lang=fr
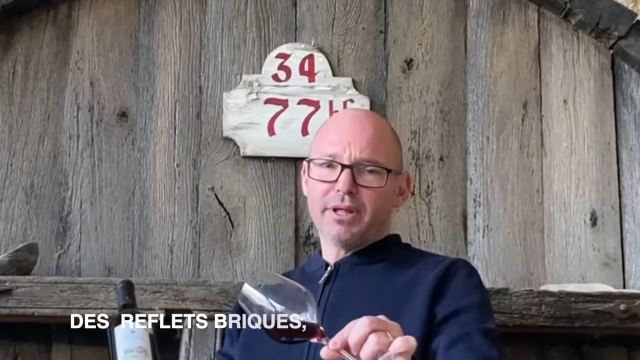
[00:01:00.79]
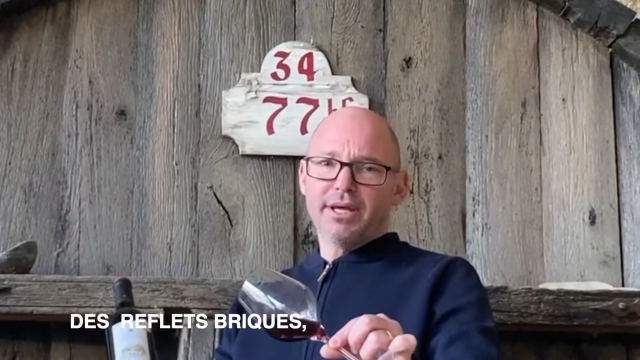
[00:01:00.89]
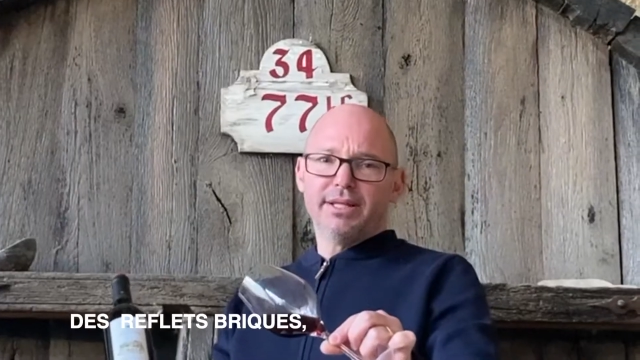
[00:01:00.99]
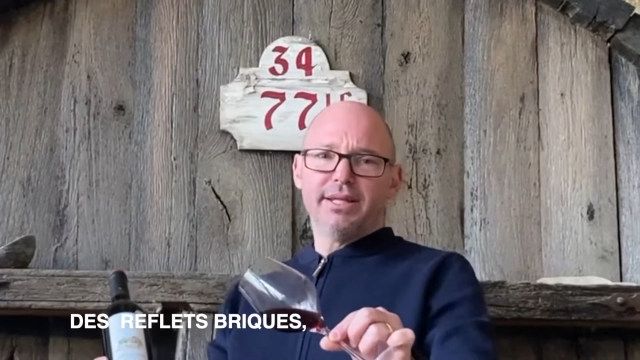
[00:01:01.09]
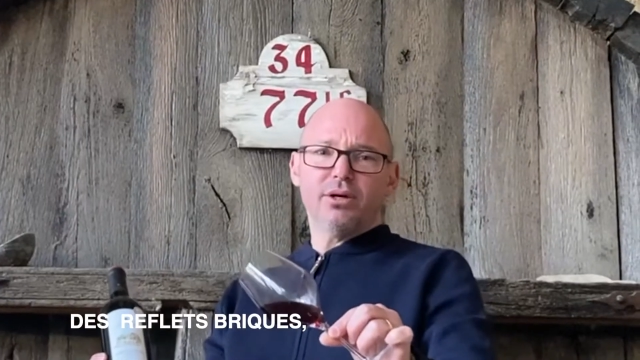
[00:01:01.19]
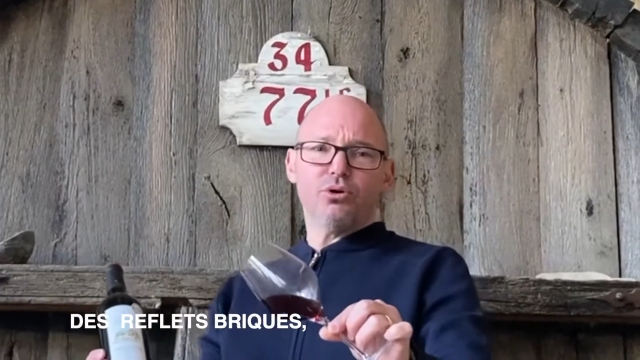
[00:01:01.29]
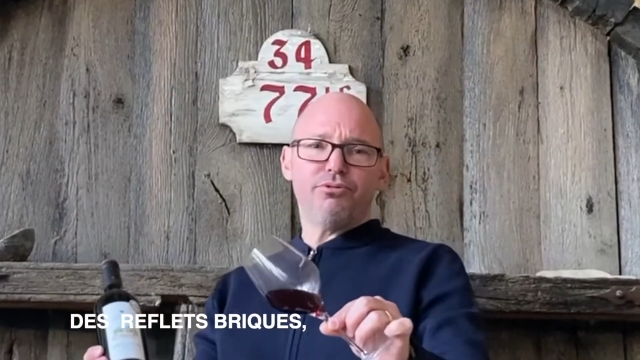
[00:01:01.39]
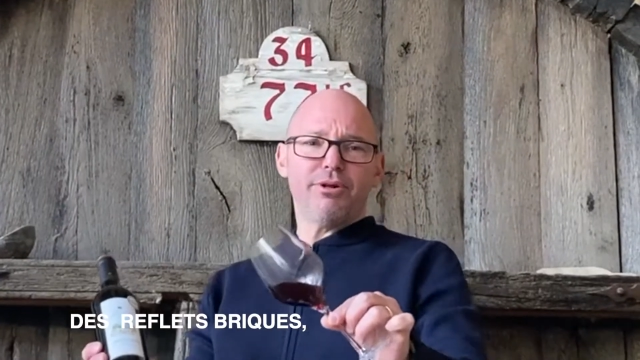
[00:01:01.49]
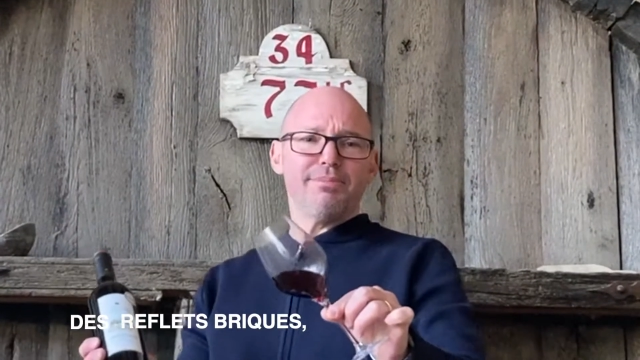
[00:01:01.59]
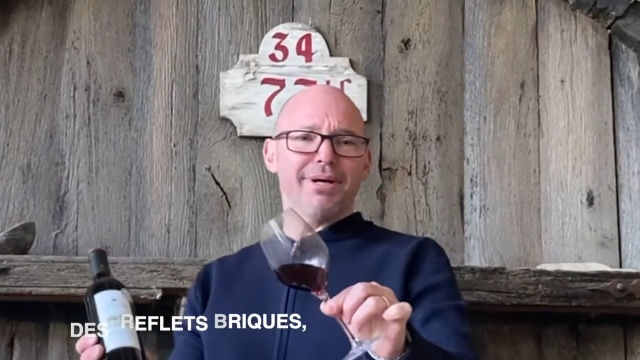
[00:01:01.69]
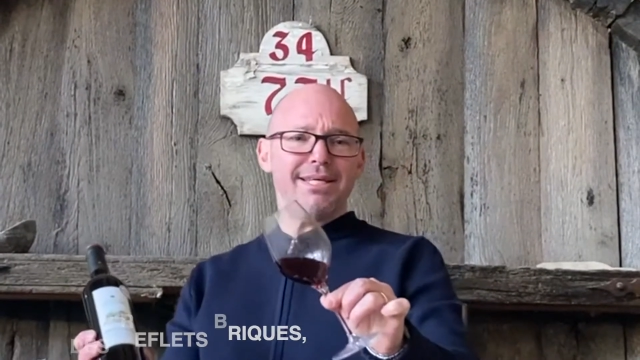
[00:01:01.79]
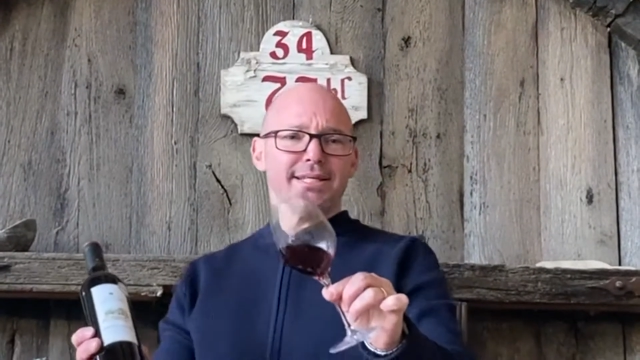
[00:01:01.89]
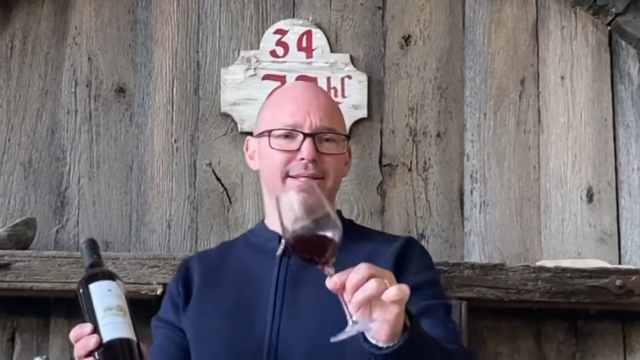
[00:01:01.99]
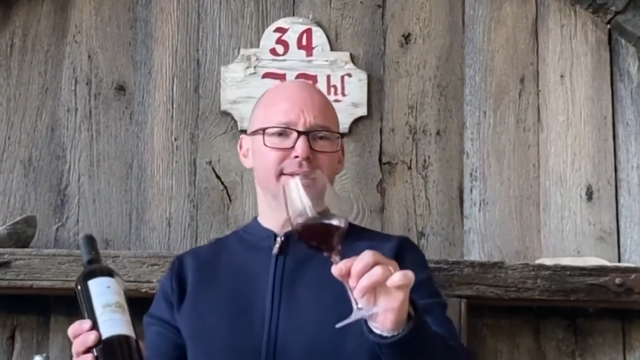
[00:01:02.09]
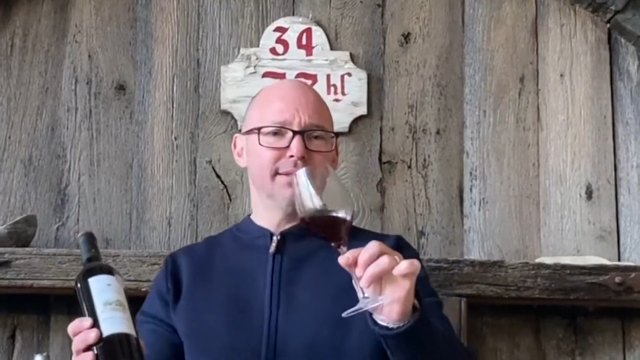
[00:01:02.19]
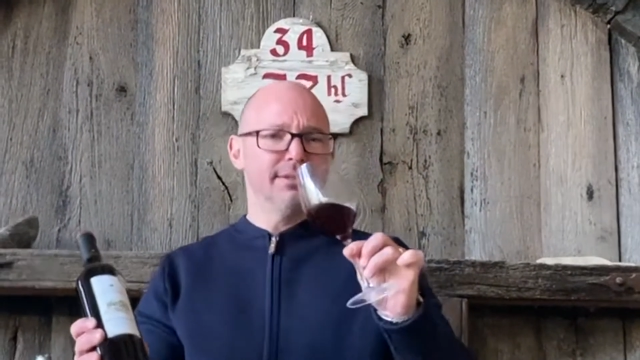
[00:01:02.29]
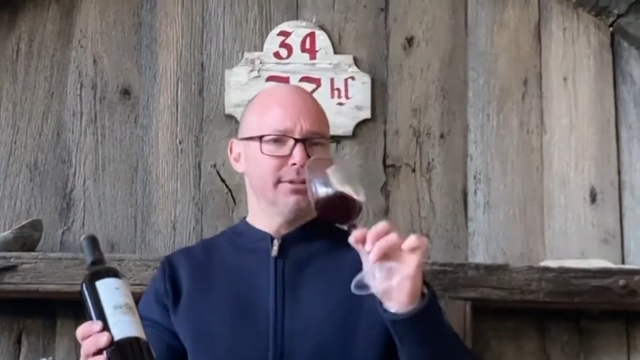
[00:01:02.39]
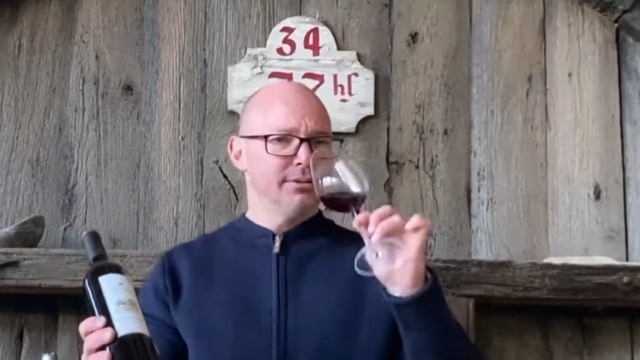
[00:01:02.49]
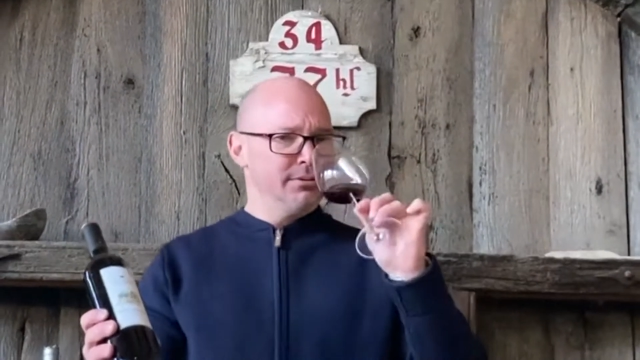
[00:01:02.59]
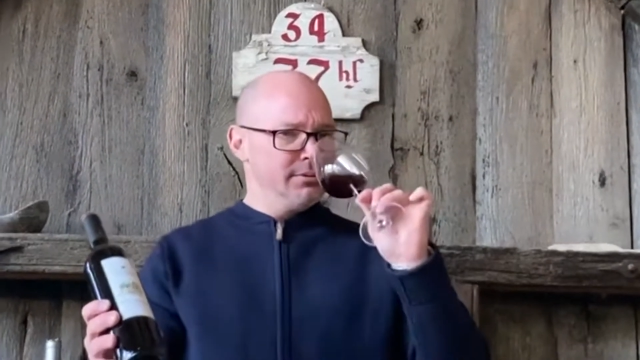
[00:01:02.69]
des reflets briques.
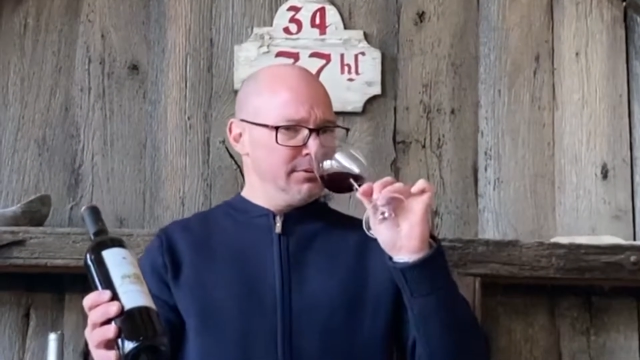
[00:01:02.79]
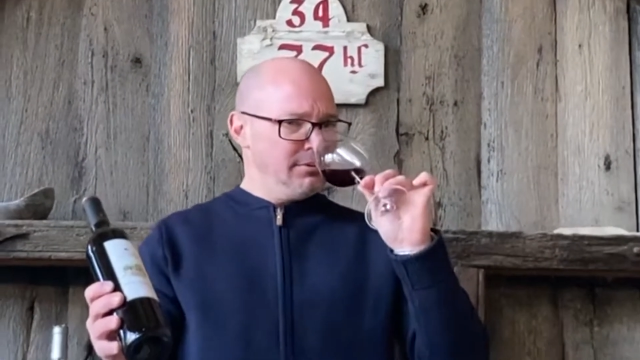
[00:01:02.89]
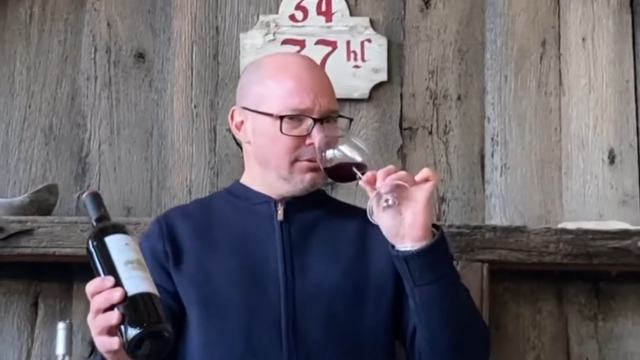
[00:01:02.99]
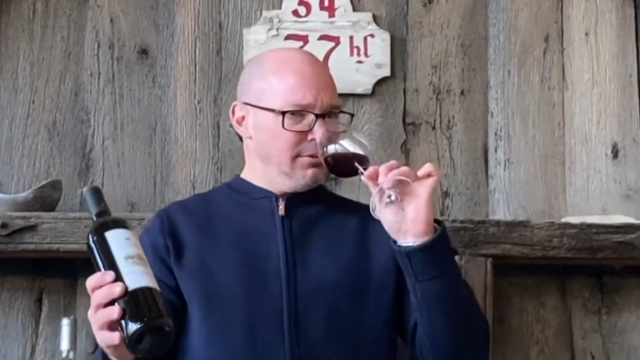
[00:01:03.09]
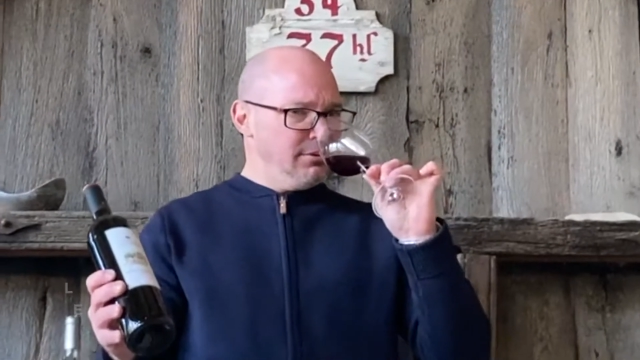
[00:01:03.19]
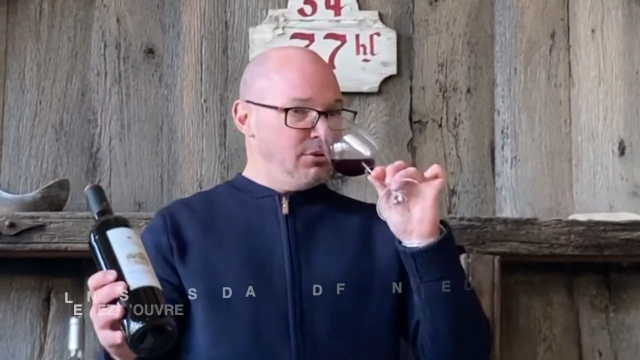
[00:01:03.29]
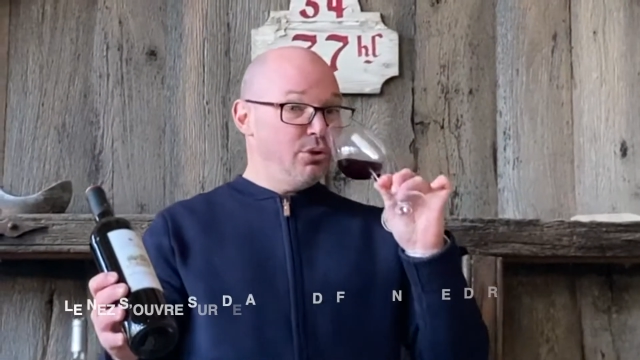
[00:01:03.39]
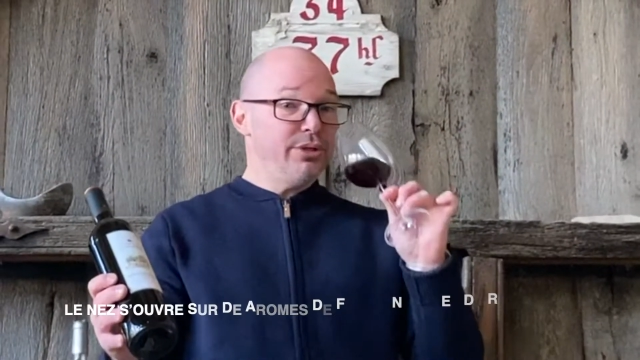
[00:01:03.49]
Le